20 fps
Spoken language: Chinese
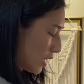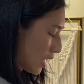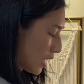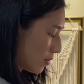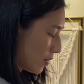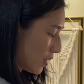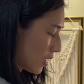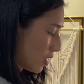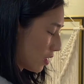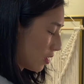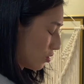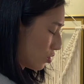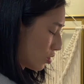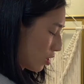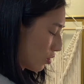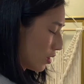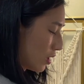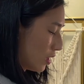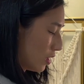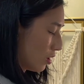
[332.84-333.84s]
大利面
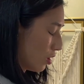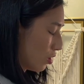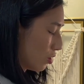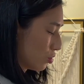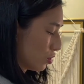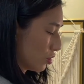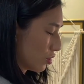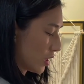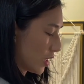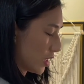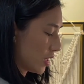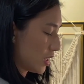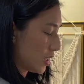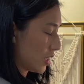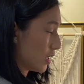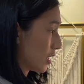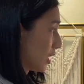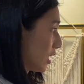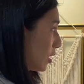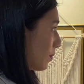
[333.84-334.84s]
熟了以后，就跟新
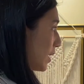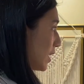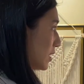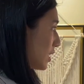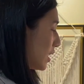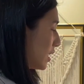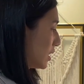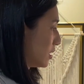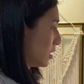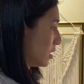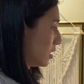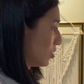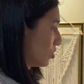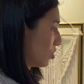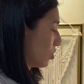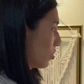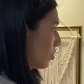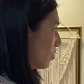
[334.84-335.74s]
香料拌在一起，就